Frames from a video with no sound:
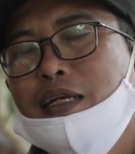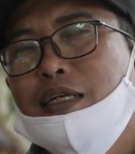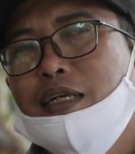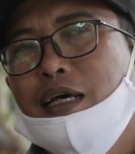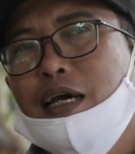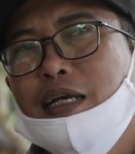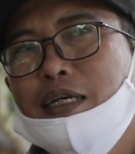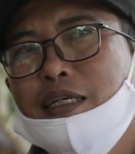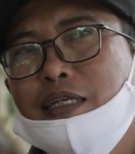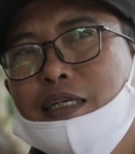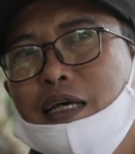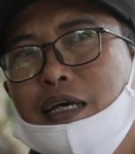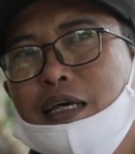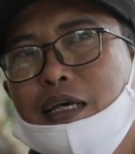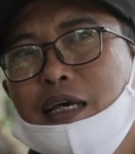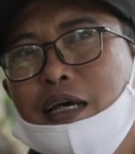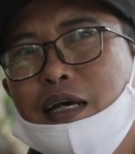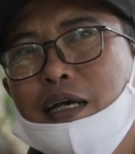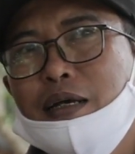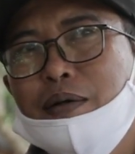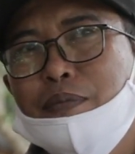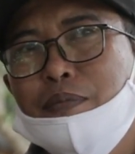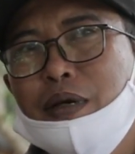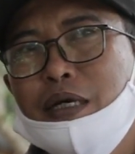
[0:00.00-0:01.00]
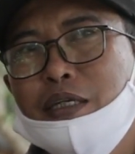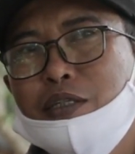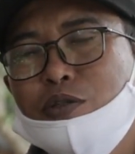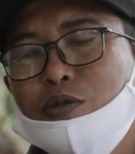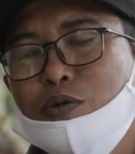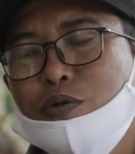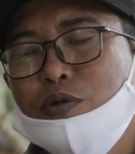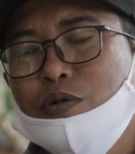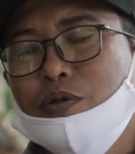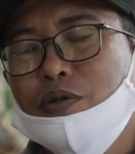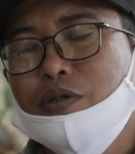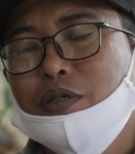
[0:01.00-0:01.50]
tidak ada yang
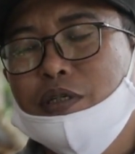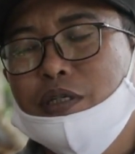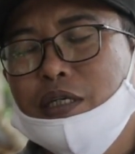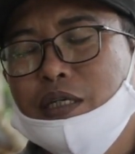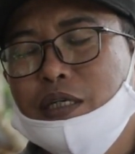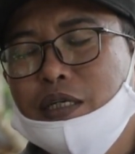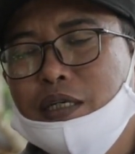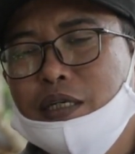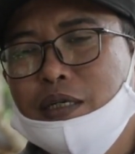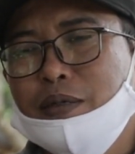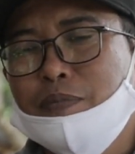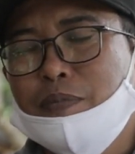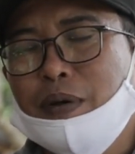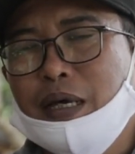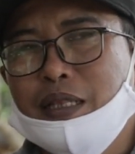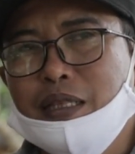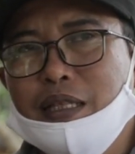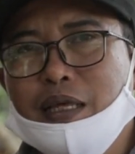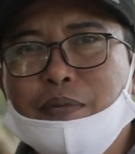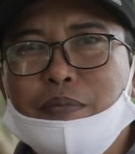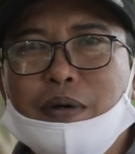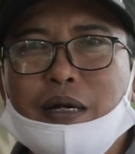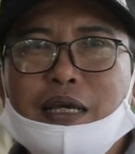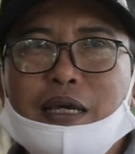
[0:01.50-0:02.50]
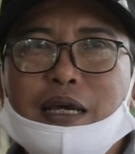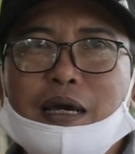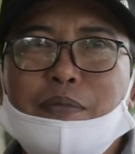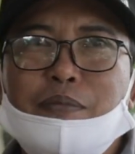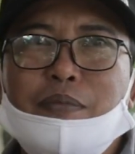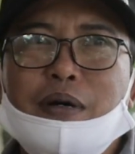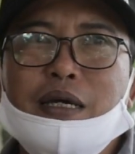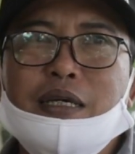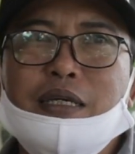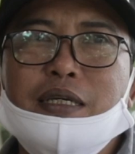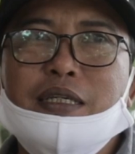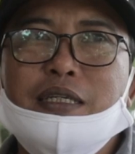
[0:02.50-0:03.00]
masuk di pantai
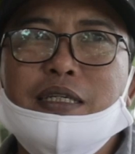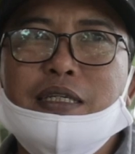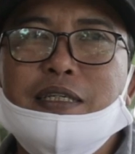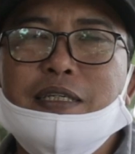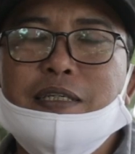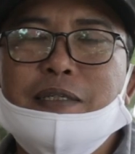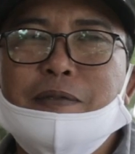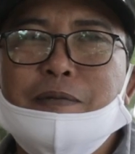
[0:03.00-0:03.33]
Balikambang ini